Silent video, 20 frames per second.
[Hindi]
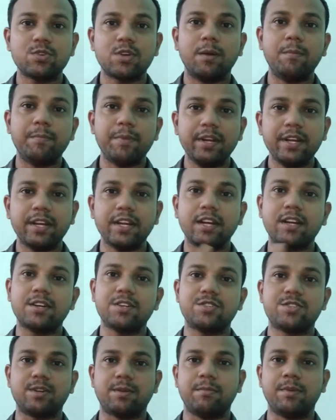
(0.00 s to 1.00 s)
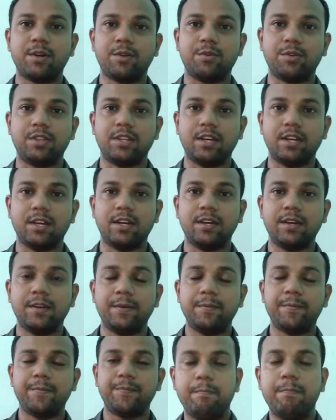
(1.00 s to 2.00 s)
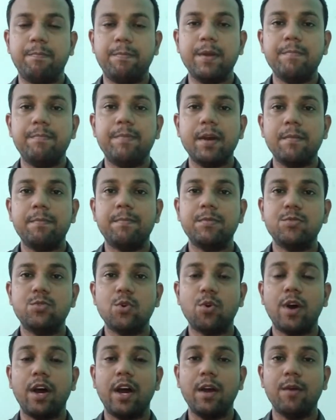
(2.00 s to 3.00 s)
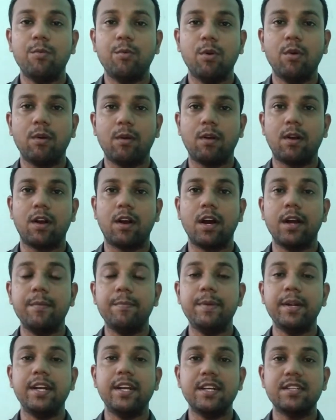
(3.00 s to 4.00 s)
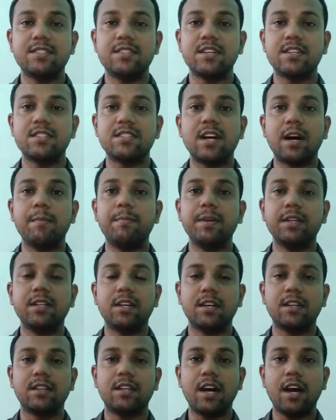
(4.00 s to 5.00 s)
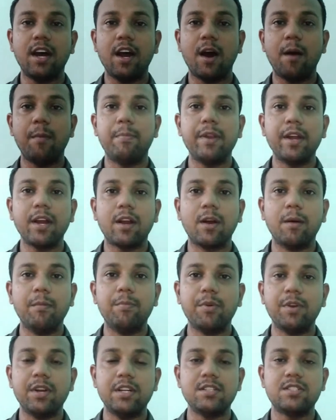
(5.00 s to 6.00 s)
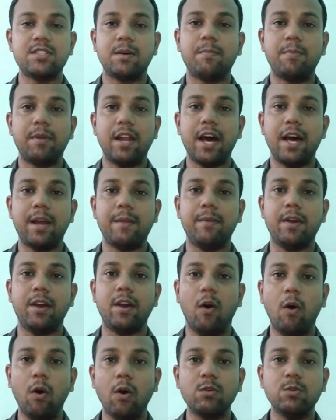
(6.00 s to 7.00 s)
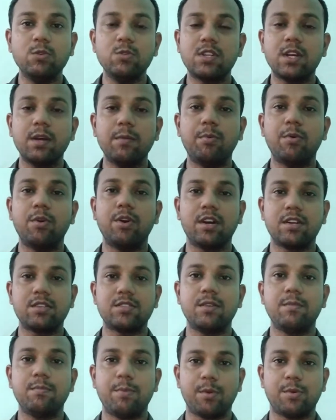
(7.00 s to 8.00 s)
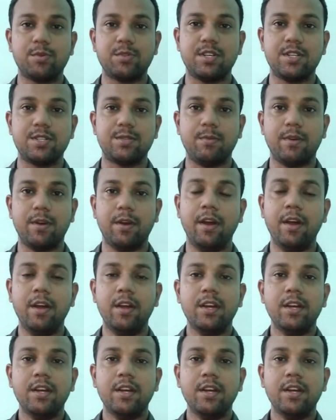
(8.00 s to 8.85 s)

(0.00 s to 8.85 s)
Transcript: उस कंपनी के कस्टमर होते हैं पीपेप e जो है वो कॉन्फिडेंस स्थापित करता है अपने कंपोनेंट सप्लायर में और उसके प्रोडक्शन प्रोसेस में